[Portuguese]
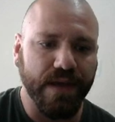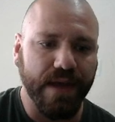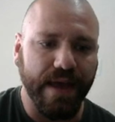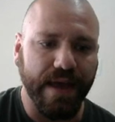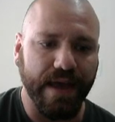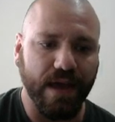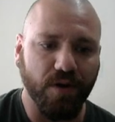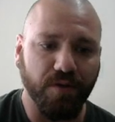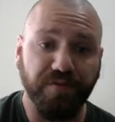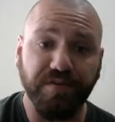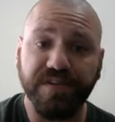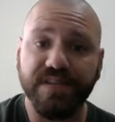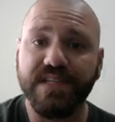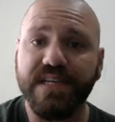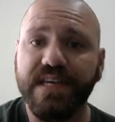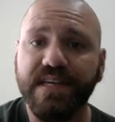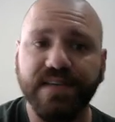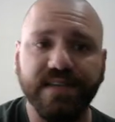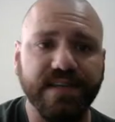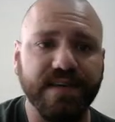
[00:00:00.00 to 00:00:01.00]
é, eu fiz
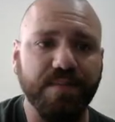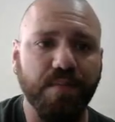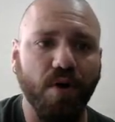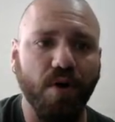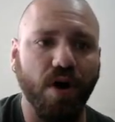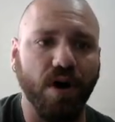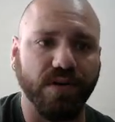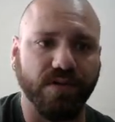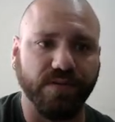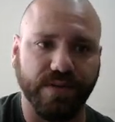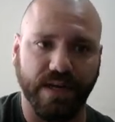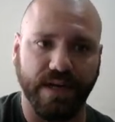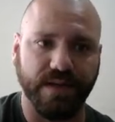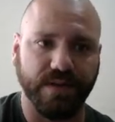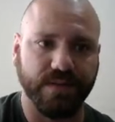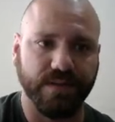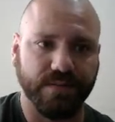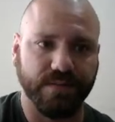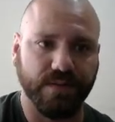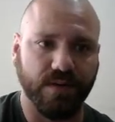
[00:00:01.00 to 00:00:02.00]
link simbólico, tá?
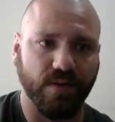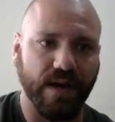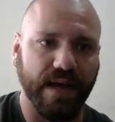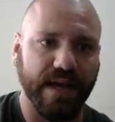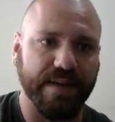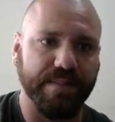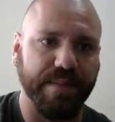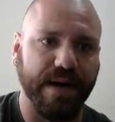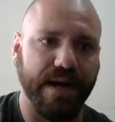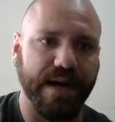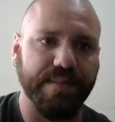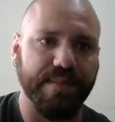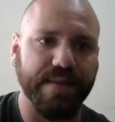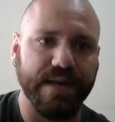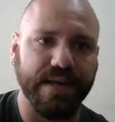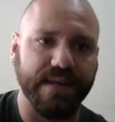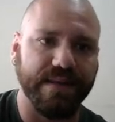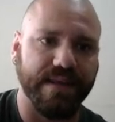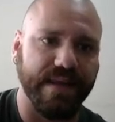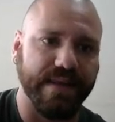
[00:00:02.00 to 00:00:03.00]
Então lá em barra
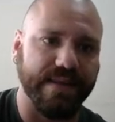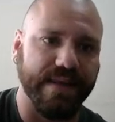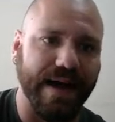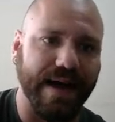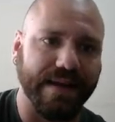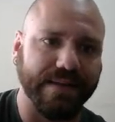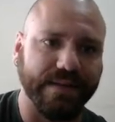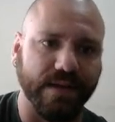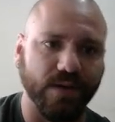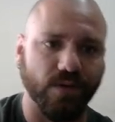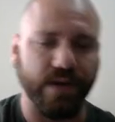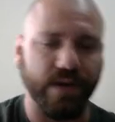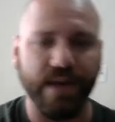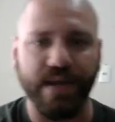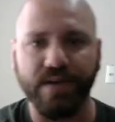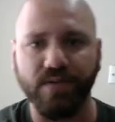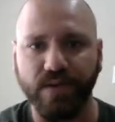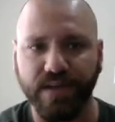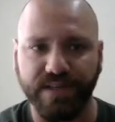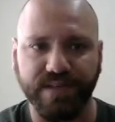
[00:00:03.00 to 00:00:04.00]
mnt data, eu
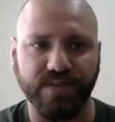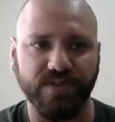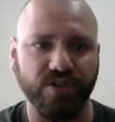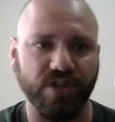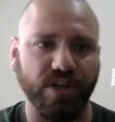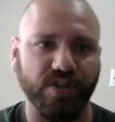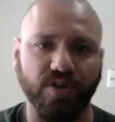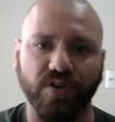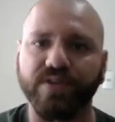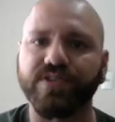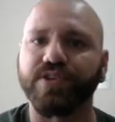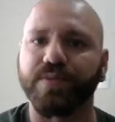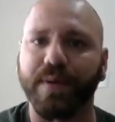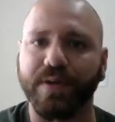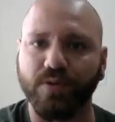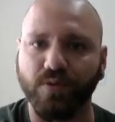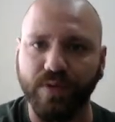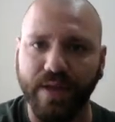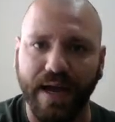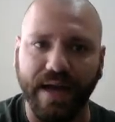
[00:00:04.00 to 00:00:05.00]
criei esse diretório
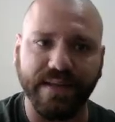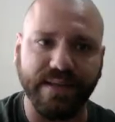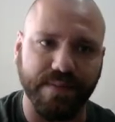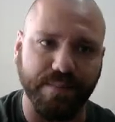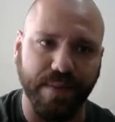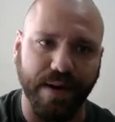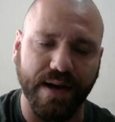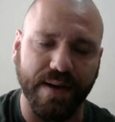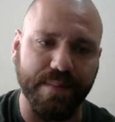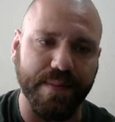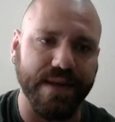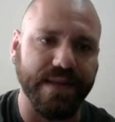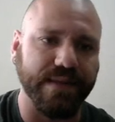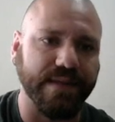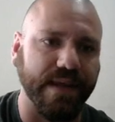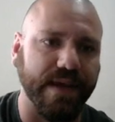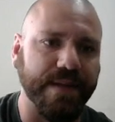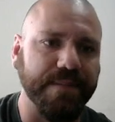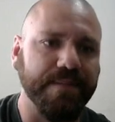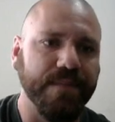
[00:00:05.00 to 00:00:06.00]
chamado data em barra
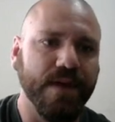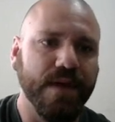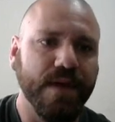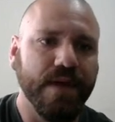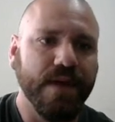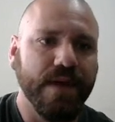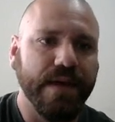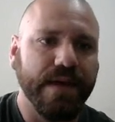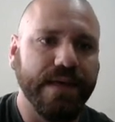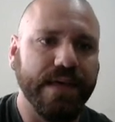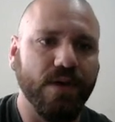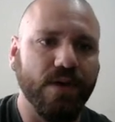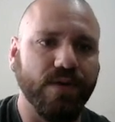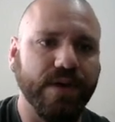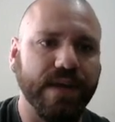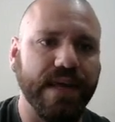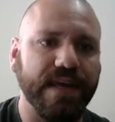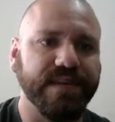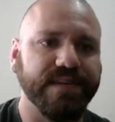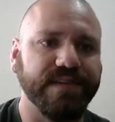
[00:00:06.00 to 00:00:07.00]
mnt e eu
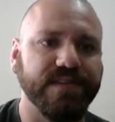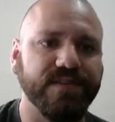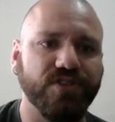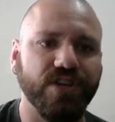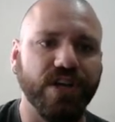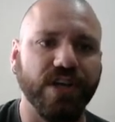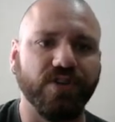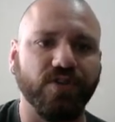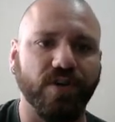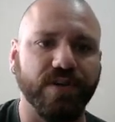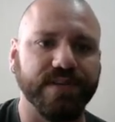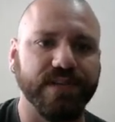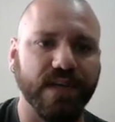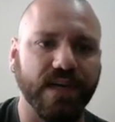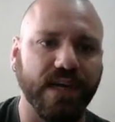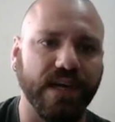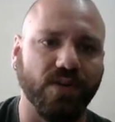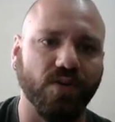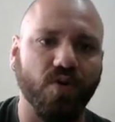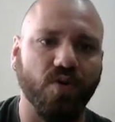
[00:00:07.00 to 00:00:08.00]
criei esses diretórios
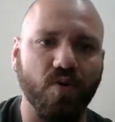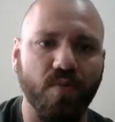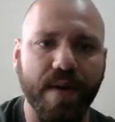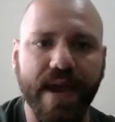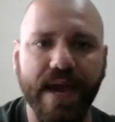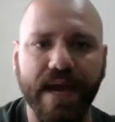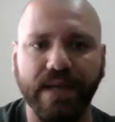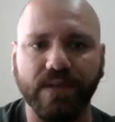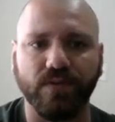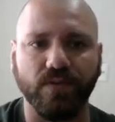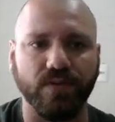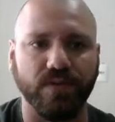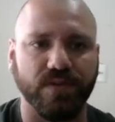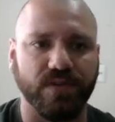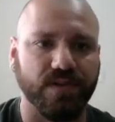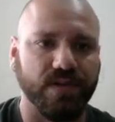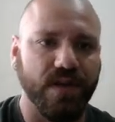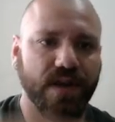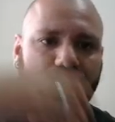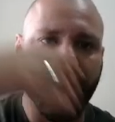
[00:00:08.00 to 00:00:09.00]
aqui,
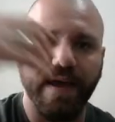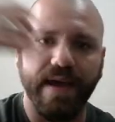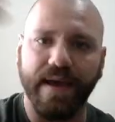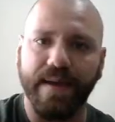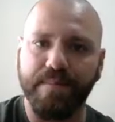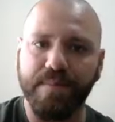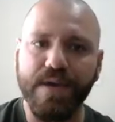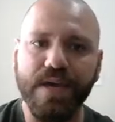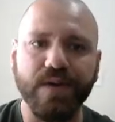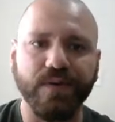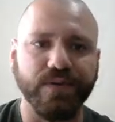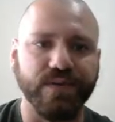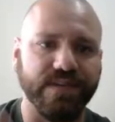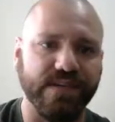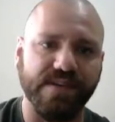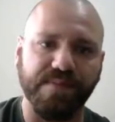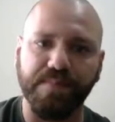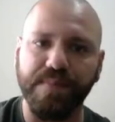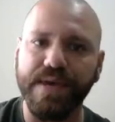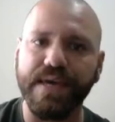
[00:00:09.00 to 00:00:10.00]
documentos, é,
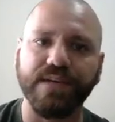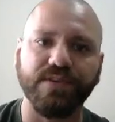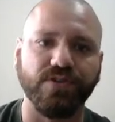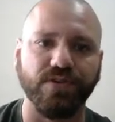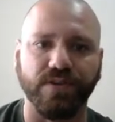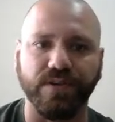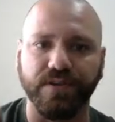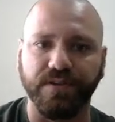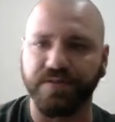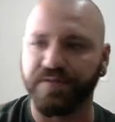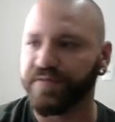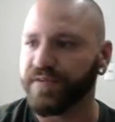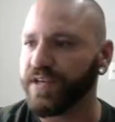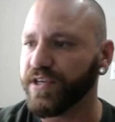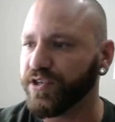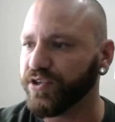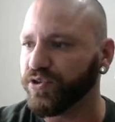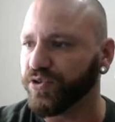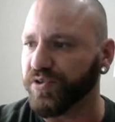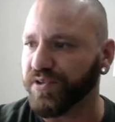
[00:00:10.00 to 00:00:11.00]
music, pictures,
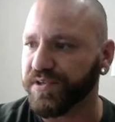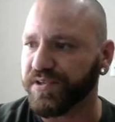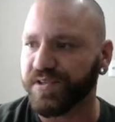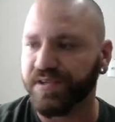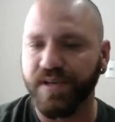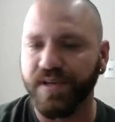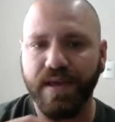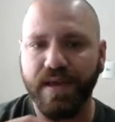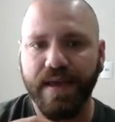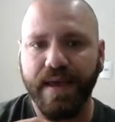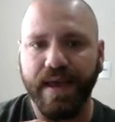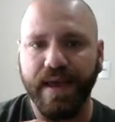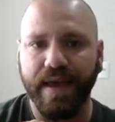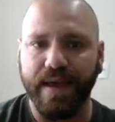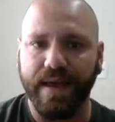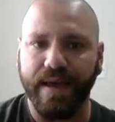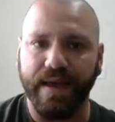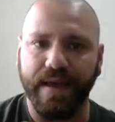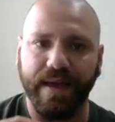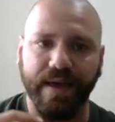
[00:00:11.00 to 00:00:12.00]
vídeos
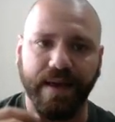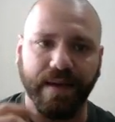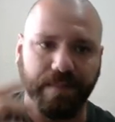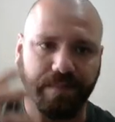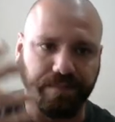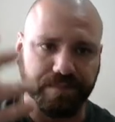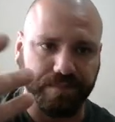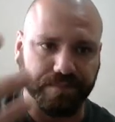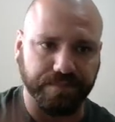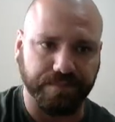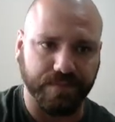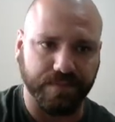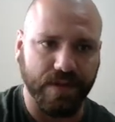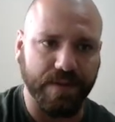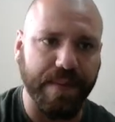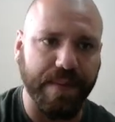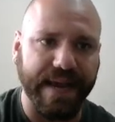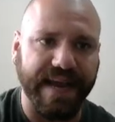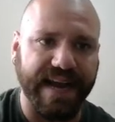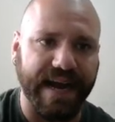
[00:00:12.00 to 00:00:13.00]
é, e
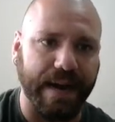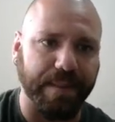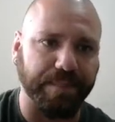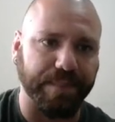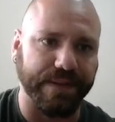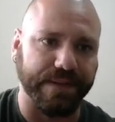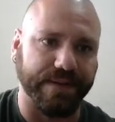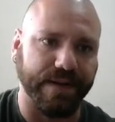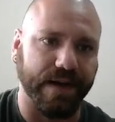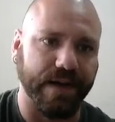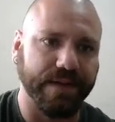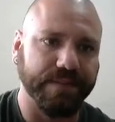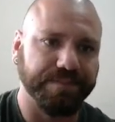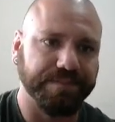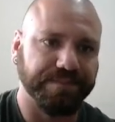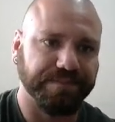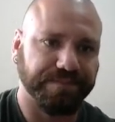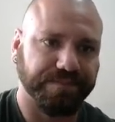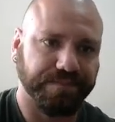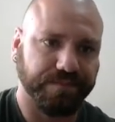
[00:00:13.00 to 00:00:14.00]
backup, tá?
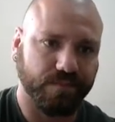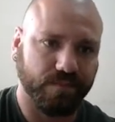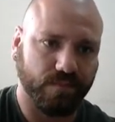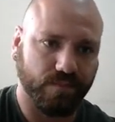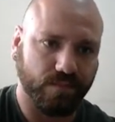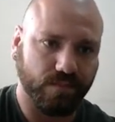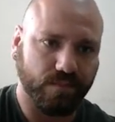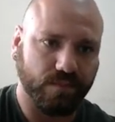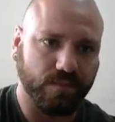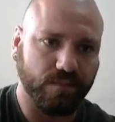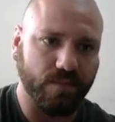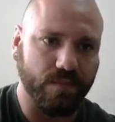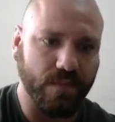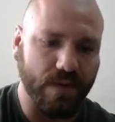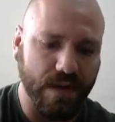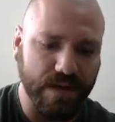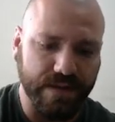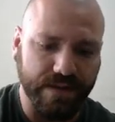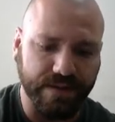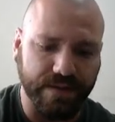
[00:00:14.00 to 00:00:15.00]

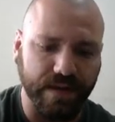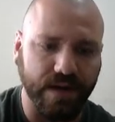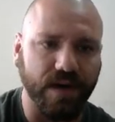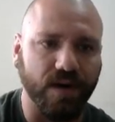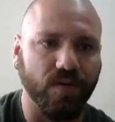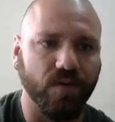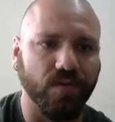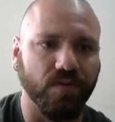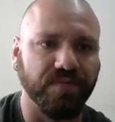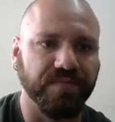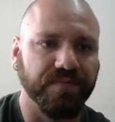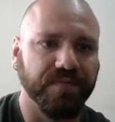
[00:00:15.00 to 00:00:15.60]
Então,